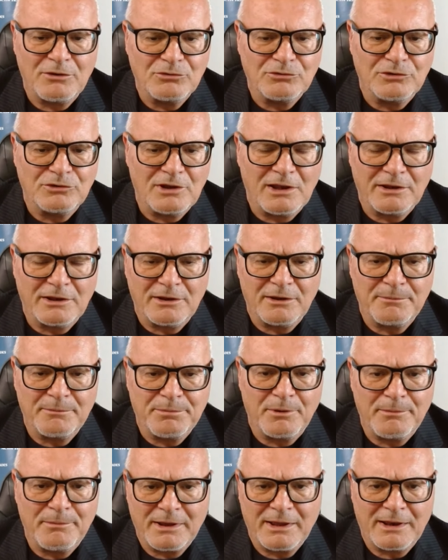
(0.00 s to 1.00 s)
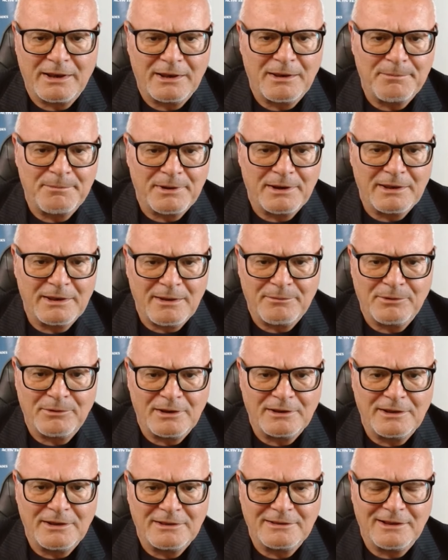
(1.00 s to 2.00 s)
New Zealand e poi magari ne parliamo
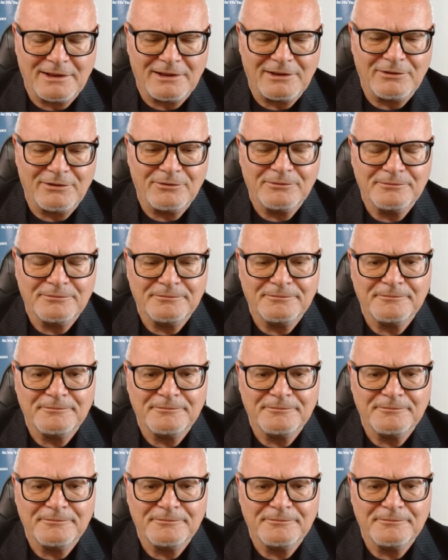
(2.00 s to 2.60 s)
nel dettaglio